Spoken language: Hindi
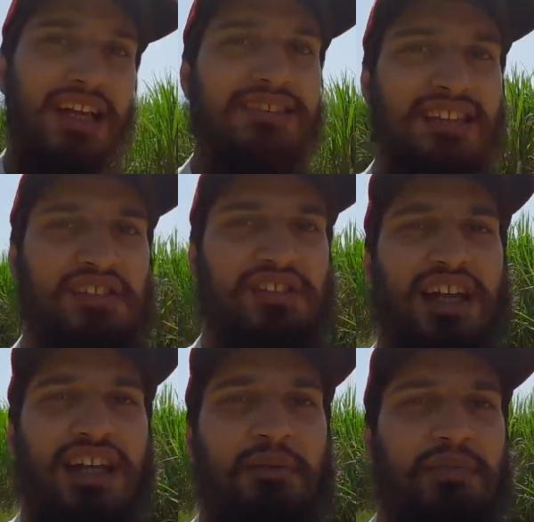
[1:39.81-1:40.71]
कल से
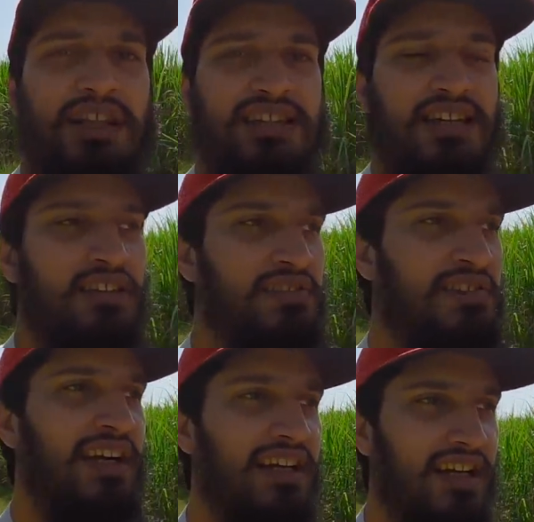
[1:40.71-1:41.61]
इंशाल्लाह अपना चैलेंज
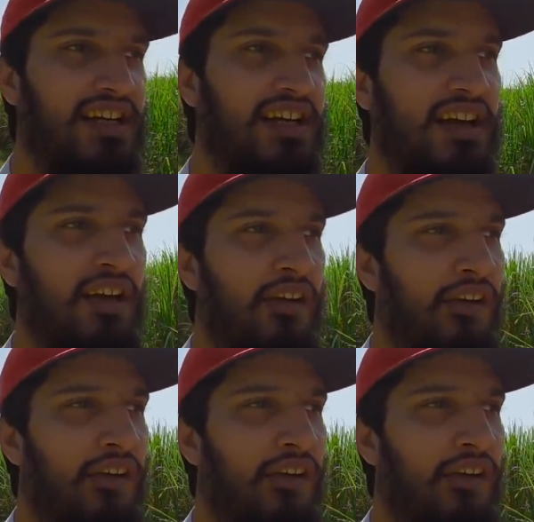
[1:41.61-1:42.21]
स्टार्ट करेंगे